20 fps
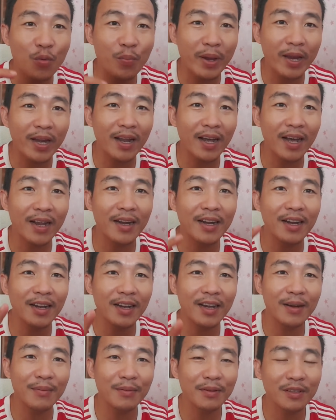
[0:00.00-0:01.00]
komen
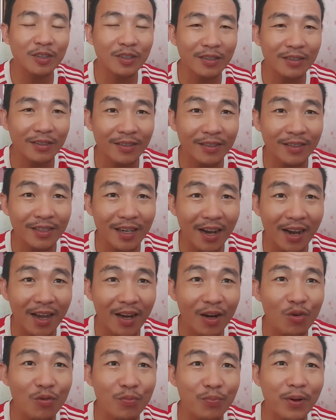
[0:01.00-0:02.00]
Anda dan
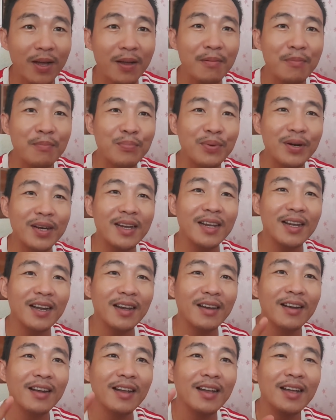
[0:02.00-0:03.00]
jangan lupa
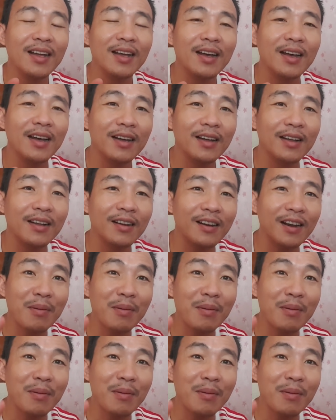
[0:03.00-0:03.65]
berikan uh,